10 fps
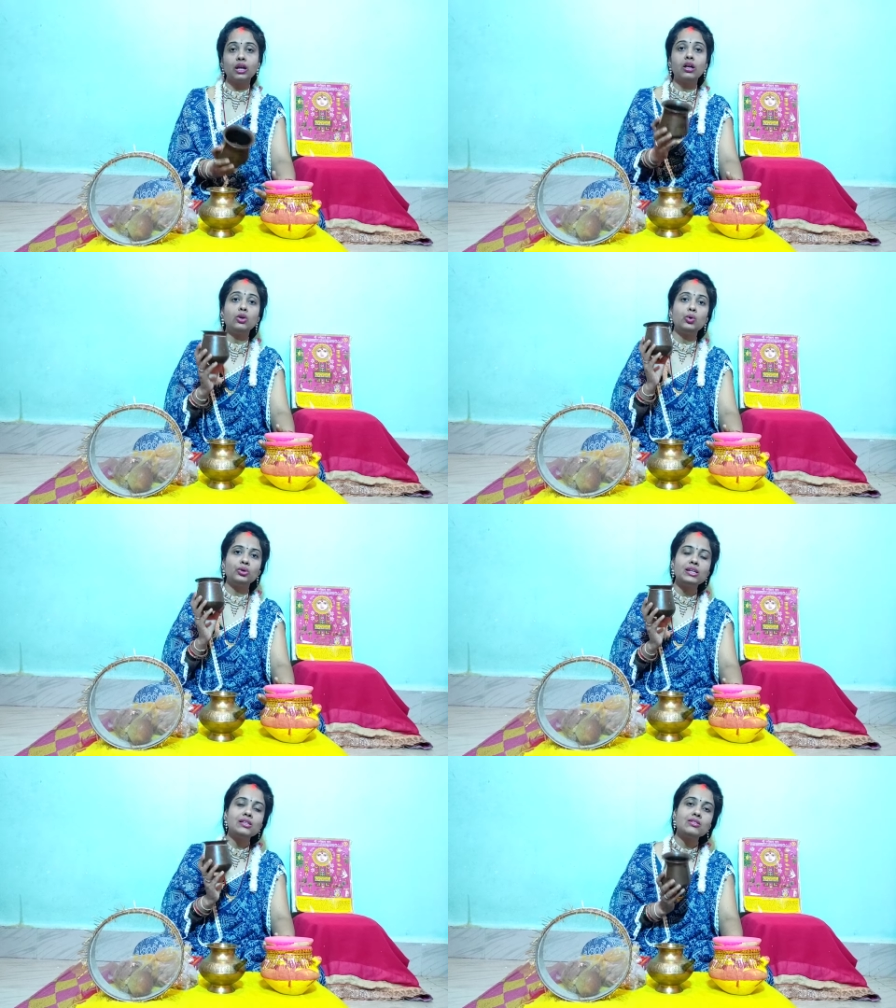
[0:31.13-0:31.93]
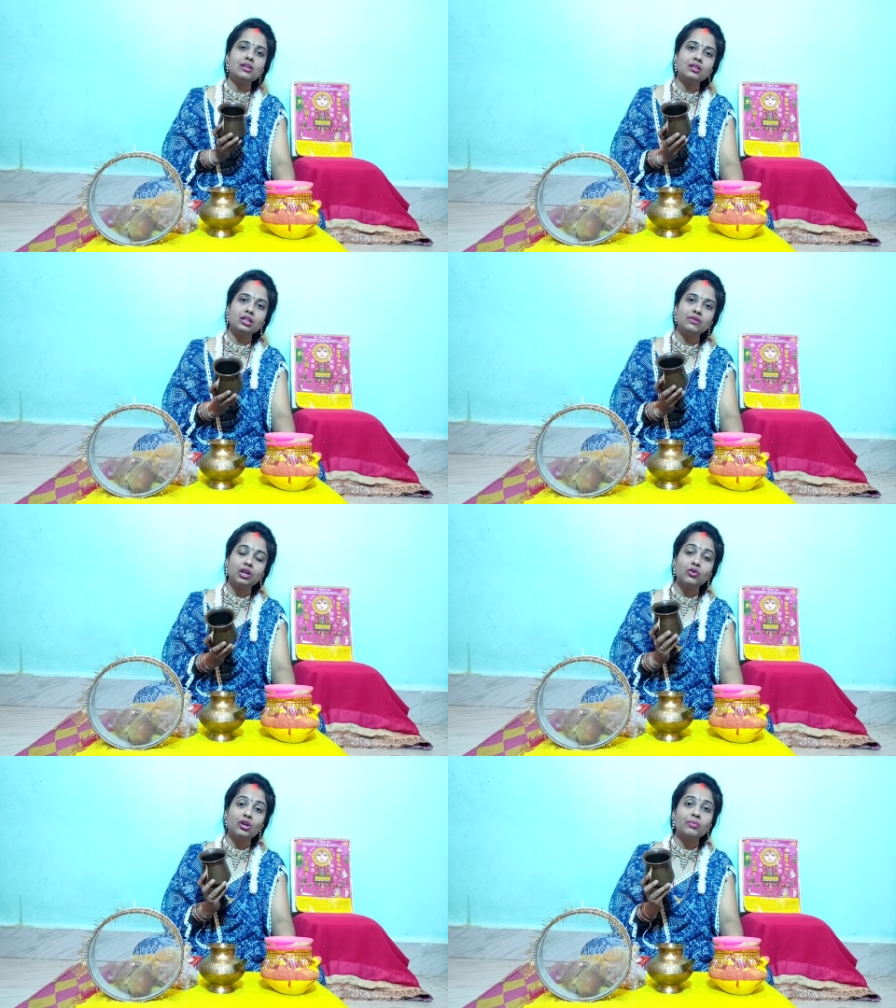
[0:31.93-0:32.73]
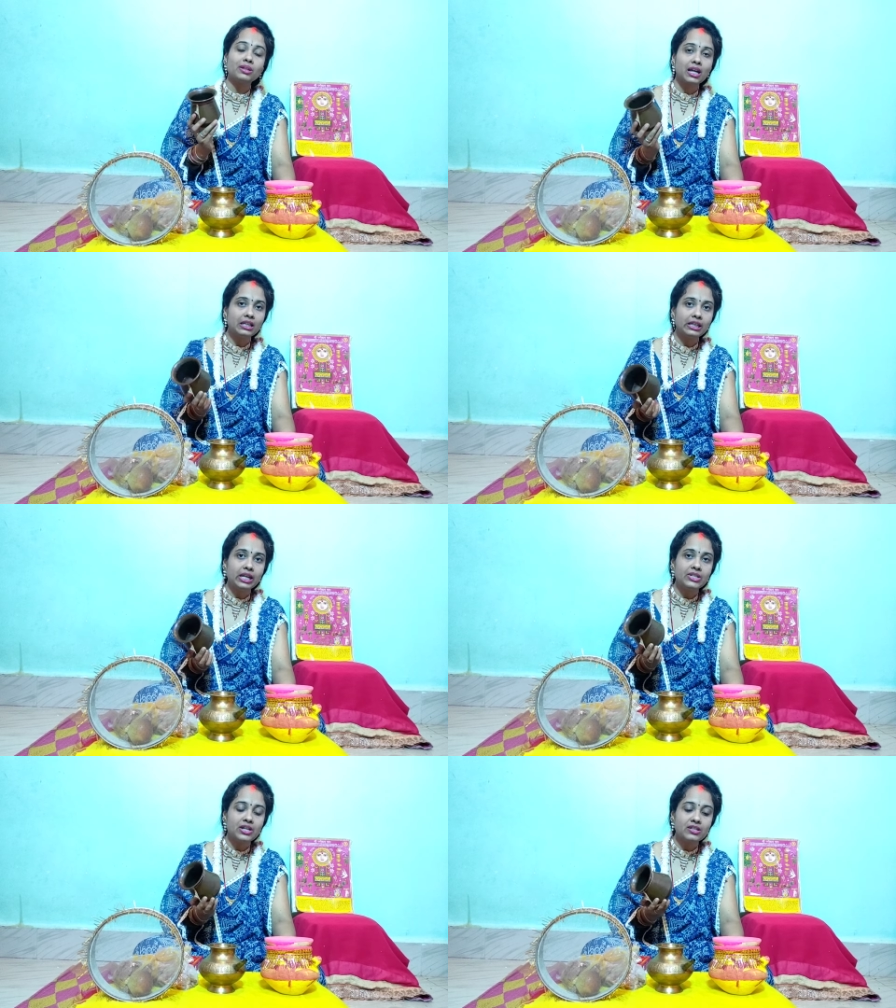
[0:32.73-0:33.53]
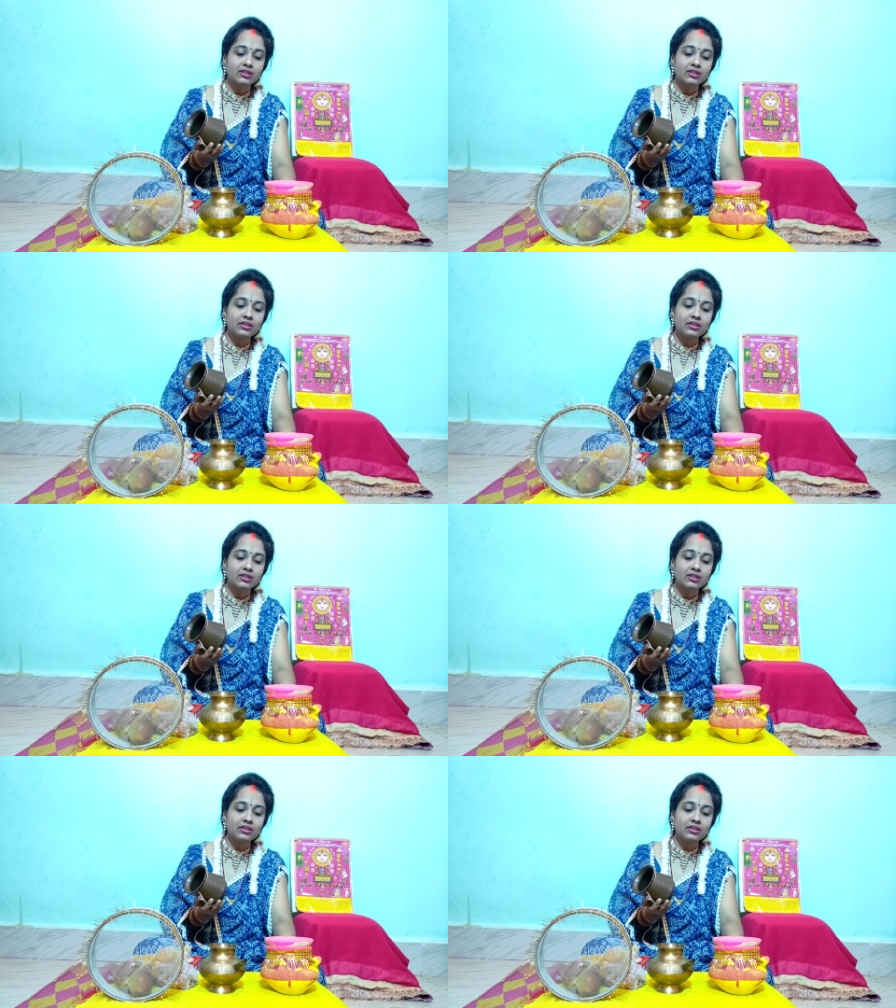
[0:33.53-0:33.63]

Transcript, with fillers: क्या लोटे से चंद्र देवता को अर्घ प्रदान किया जा